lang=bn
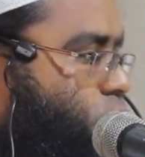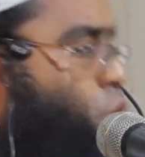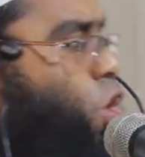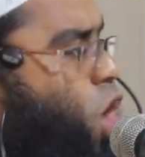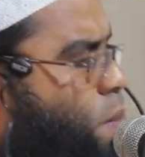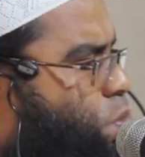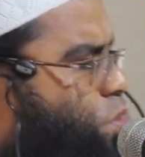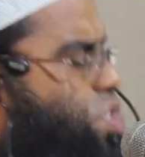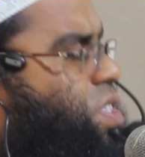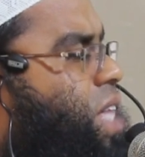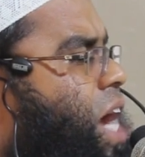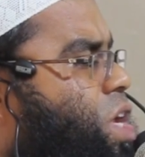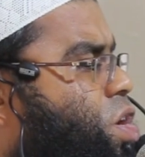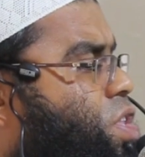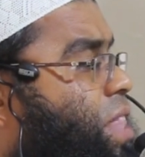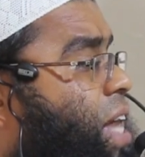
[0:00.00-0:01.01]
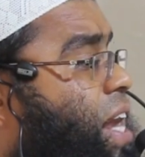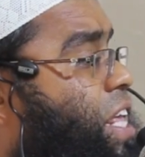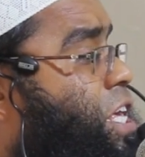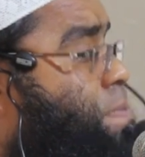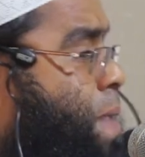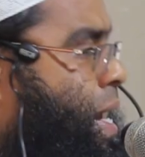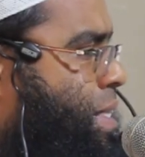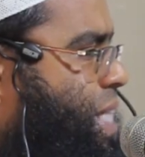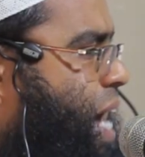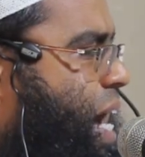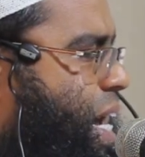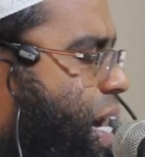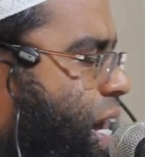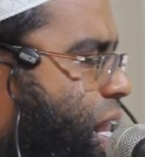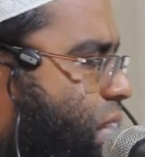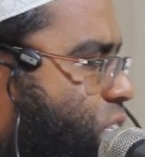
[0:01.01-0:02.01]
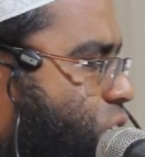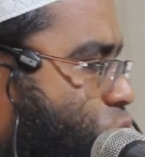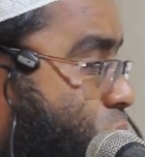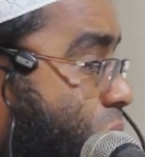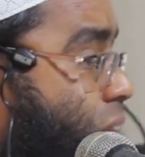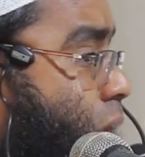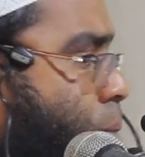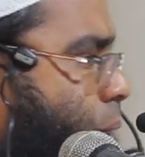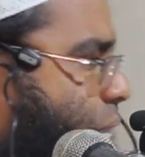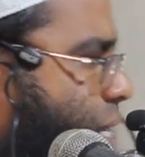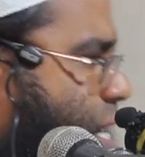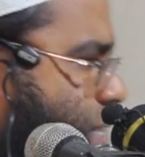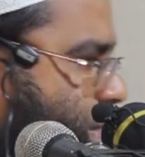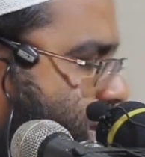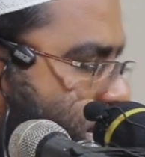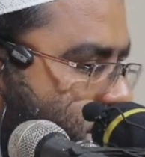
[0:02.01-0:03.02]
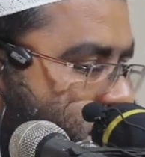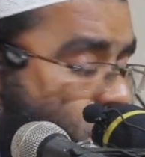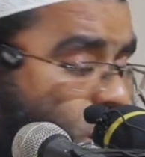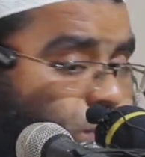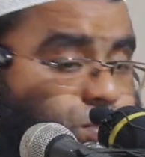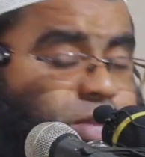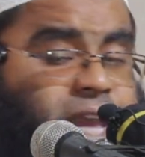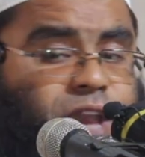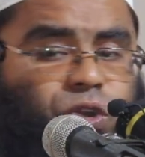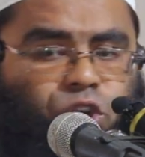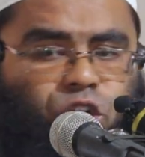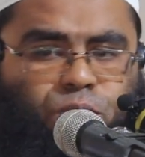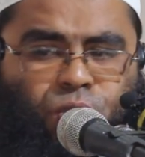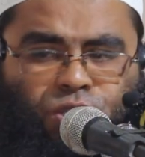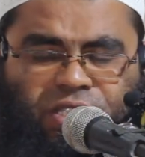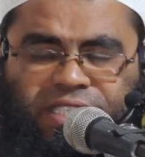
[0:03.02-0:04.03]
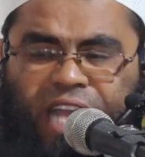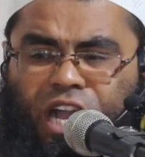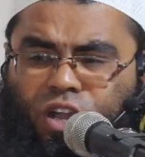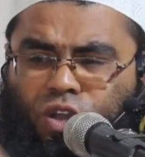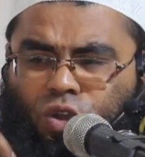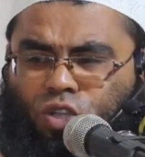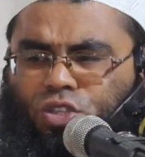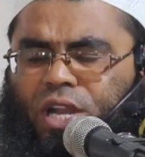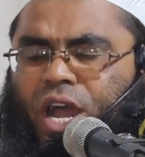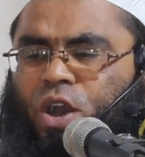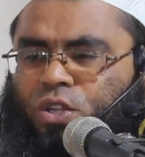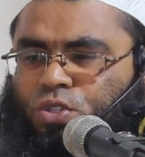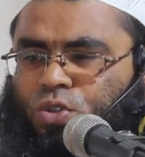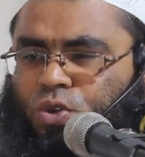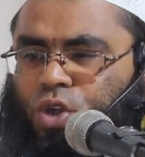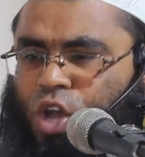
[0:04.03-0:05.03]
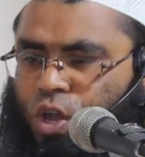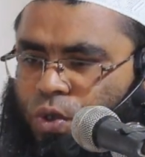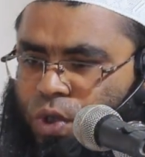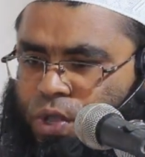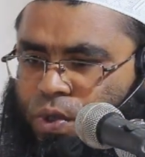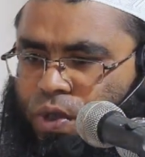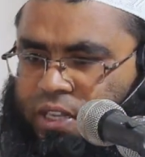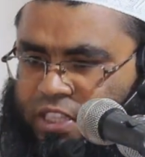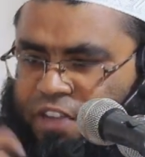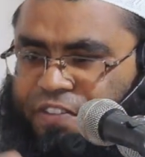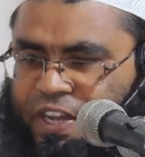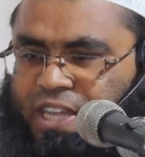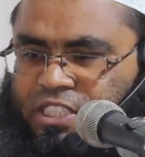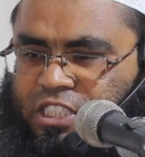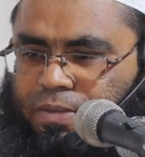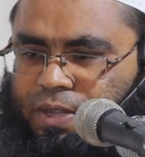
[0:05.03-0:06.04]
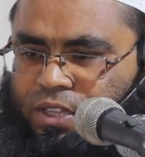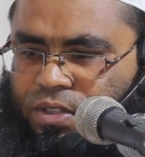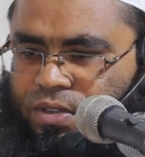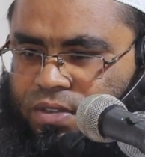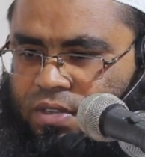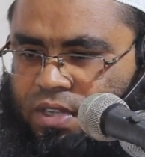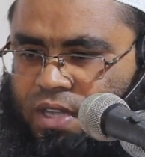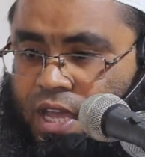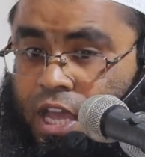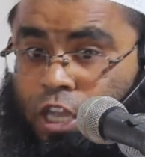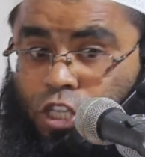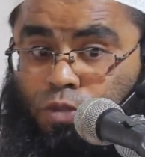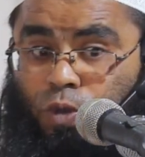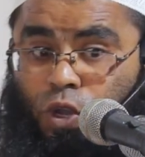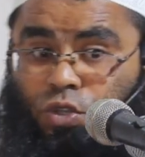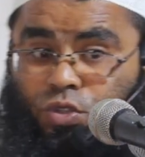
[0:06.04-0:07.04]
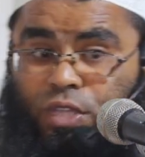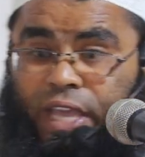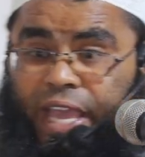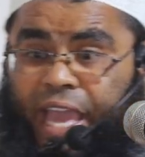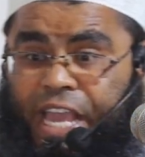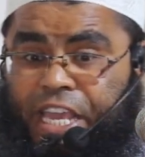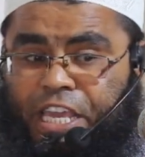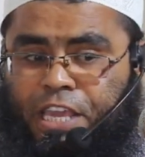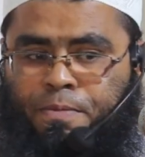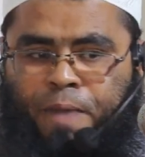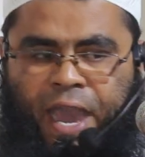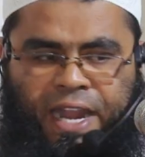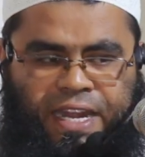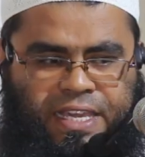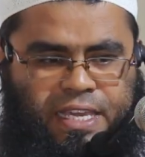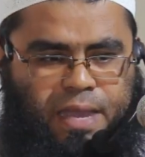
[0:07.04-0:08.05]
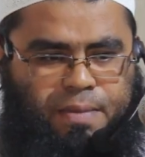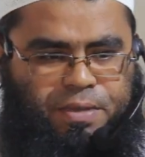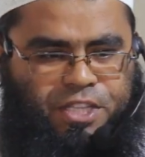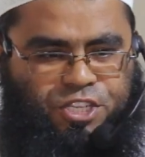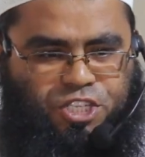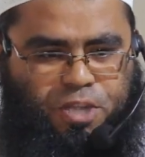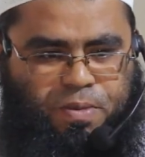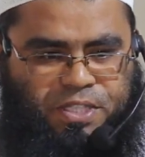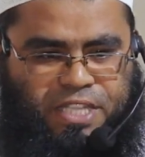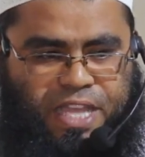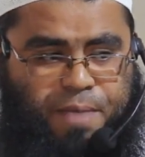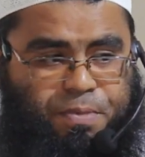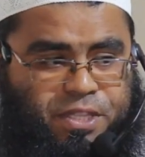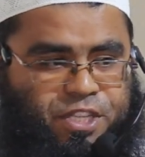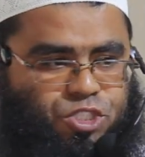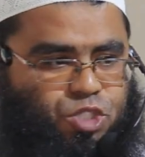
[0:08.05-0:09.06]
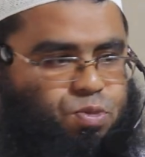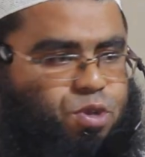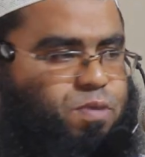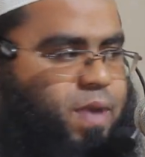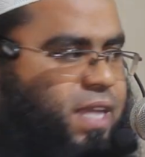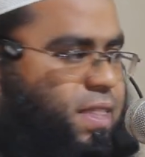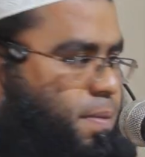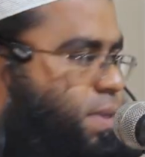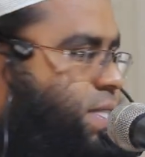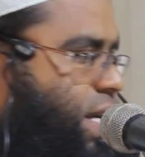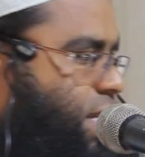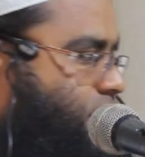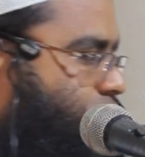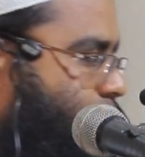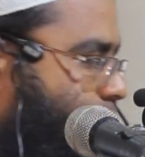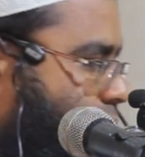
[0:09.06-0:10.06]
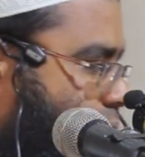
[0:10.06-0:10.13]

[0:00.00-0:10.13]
ওই অবস্থায় যদি তার ইমান ধাক্কা না দিত আল্লাহ আমাকে দেখছেন যদি এই অনুভূতি জাত করতে না হতো ওকে ওখান থেকে ফিরে আসতে পারতো কিন্তু বলুন তো এই ইমান কি আমাদের সমাজে আমাদের যুবক ভাইদের মাঝে আছে